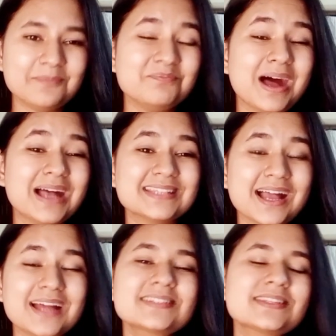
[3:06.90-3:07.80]
टैप
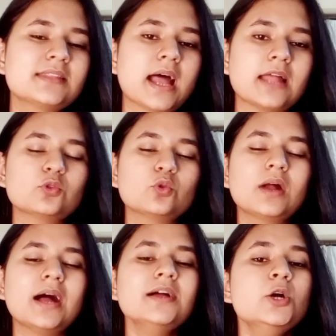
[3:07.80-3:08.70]
बाजार सिद्धांतों
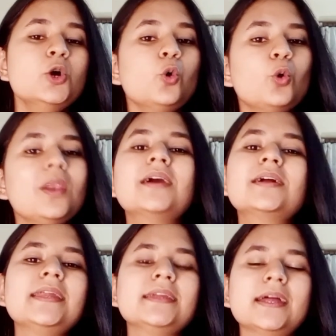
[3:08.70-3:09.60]
का
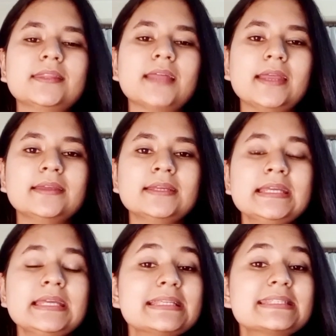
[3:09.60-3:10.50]
उल्लंघन करता
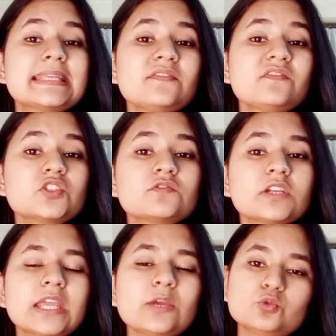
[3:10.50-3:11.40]
है इससे
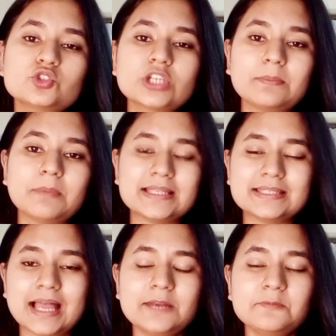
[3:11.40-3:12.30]
विश्व के ऊर्जा
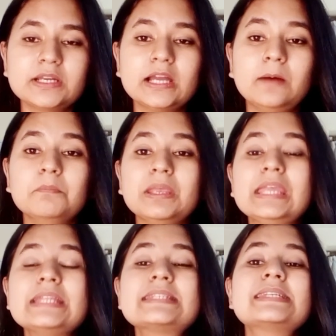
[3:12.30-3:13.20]
बाजार पर
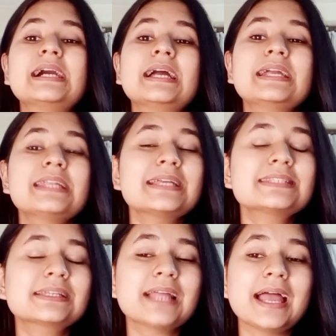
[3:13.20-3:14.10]
गंभीर संकट आ
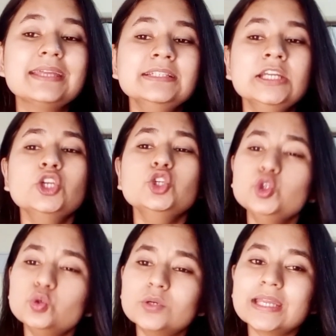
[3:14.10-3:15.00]
सकता है
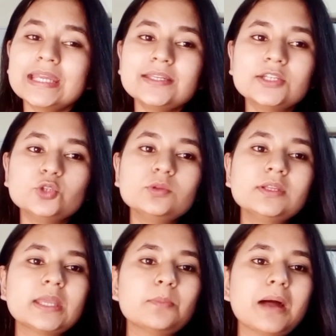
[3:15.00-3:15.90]
यूक्रेन
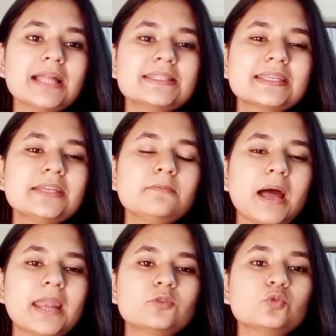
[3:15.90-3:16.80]
युद्ध के बाद से ही
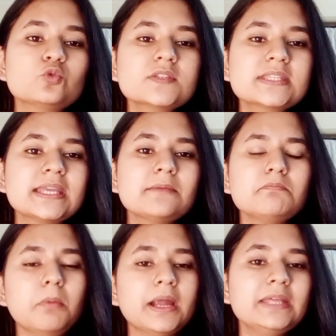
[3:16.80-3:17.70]
भारत रूस से
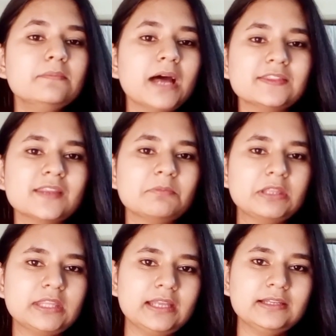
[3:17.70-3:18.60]
बड़ी मात्रा
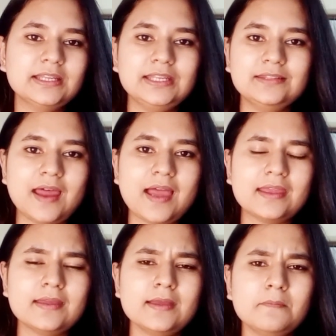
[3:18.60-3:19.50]
में तेल खरीद रहा
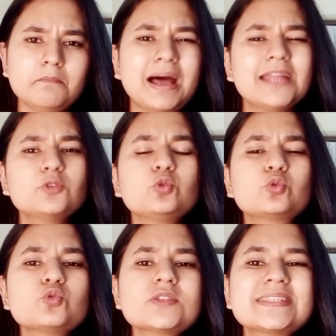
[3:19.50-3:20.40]
है भारत को
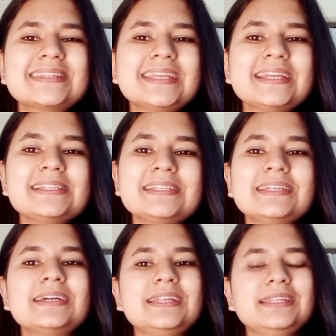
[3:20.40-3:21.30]
रूस से तेल
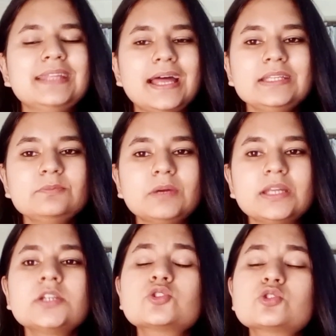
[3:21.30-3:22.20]
की खरीदारी
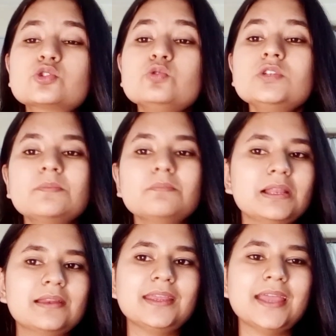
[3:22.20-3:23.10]
पर छूट
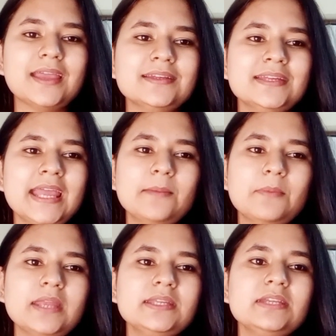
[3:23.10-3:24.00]
मिल रही है
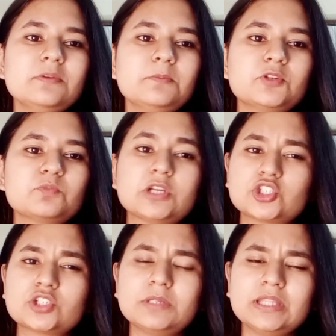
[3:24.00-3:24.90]
अमेरिकी व
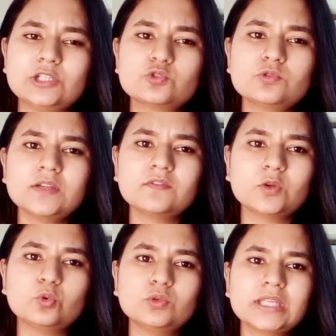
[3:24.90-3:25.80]
पश्चिमी देशों के
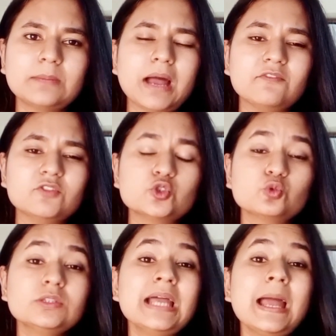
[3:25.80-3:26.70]
विरोध के
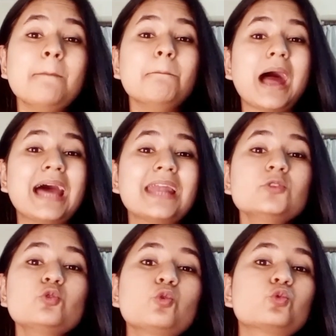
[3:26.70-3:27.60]
बावजूद भारत